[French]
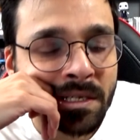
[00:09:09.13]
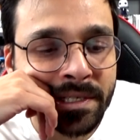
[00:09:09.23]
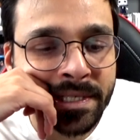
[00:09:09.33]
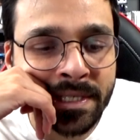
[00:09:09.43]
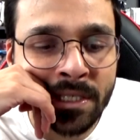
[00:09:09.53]

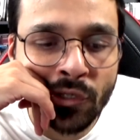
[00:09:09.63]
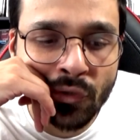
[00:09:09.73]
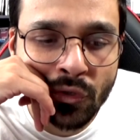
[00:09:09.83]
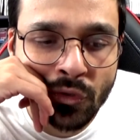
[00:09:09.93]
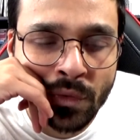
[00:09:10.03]
Ici,
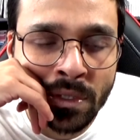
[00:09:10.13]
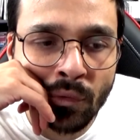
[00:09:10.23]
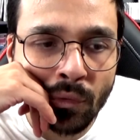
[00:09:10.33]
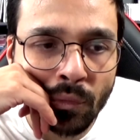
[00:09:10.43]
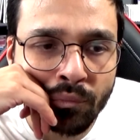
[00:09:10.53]
je suis
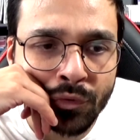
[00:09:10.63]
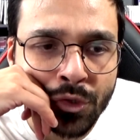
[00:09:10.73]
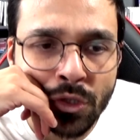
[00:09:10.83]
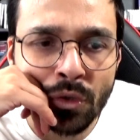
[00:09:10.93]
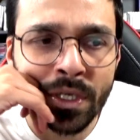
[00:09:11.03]
au plus
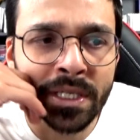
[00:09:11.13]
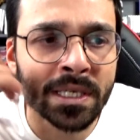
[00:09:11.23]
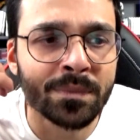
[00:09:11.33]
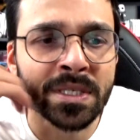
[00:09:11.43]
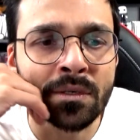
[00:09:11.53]
de 100 et
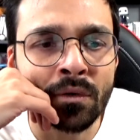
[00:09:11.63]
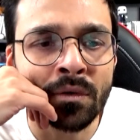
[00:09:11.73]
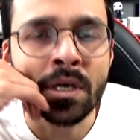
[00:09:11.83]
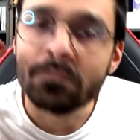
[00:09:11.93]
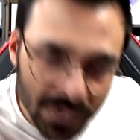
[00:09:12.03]
des
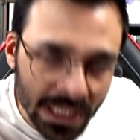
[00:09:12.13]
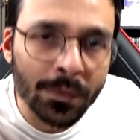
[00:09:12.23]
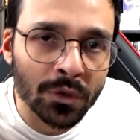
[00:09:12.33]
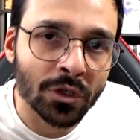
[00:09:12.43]
épisodes. Très bonne